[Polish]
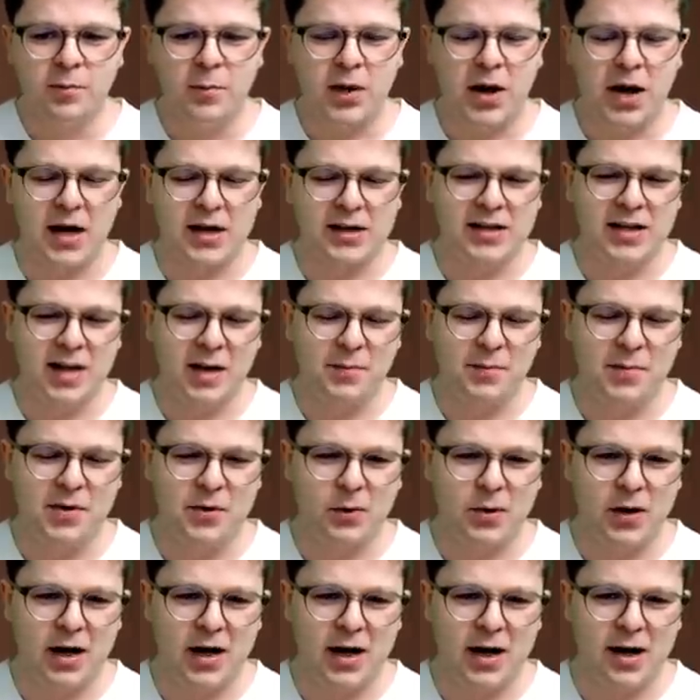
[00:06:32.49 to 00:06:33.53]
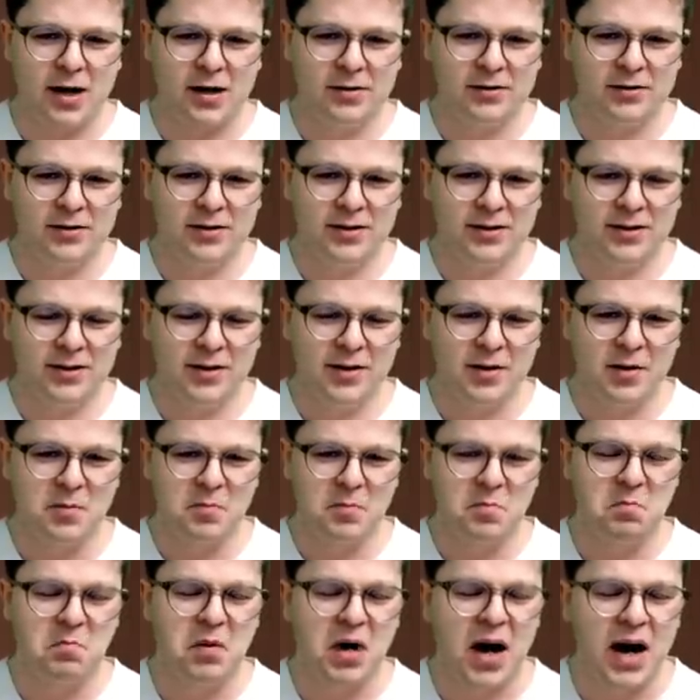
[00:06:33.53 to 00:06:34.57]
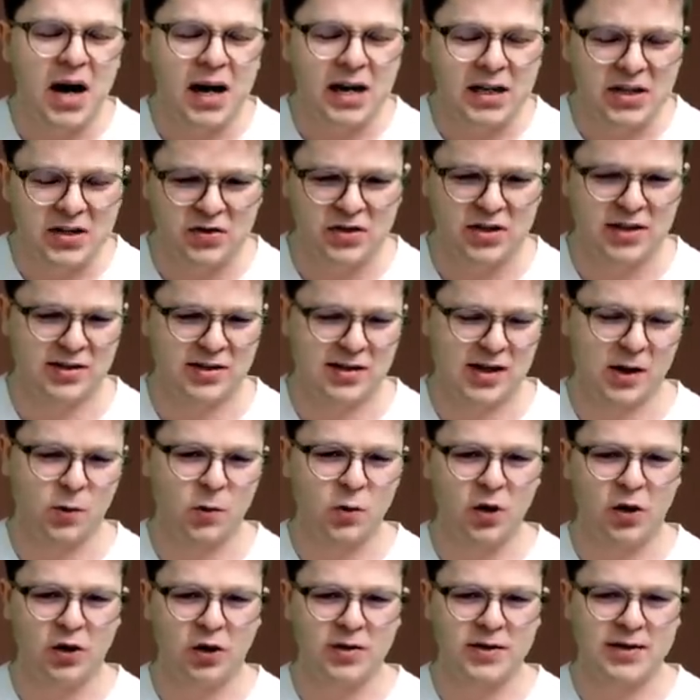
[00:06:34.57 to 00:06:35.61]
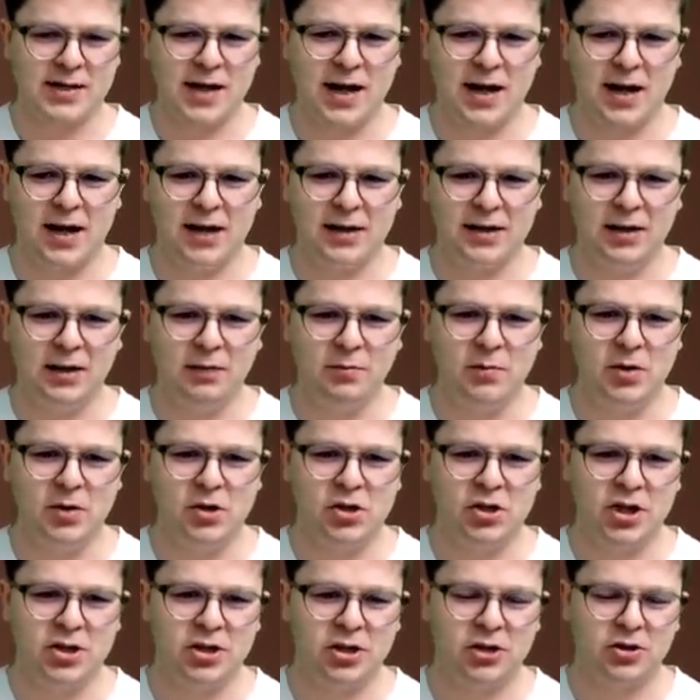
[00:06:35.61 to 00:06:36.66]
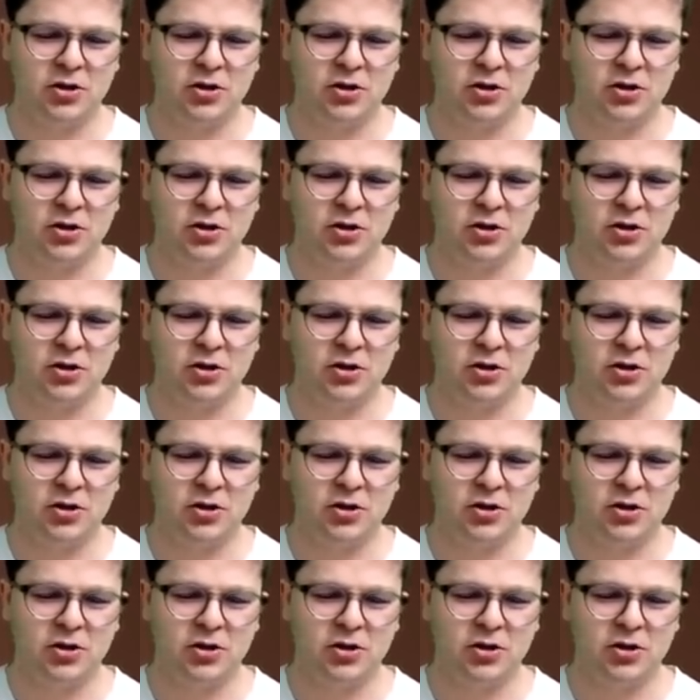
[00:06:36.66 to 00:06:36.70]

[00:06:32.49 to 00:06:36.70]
Partia była bardzo zaskakująca i myślę,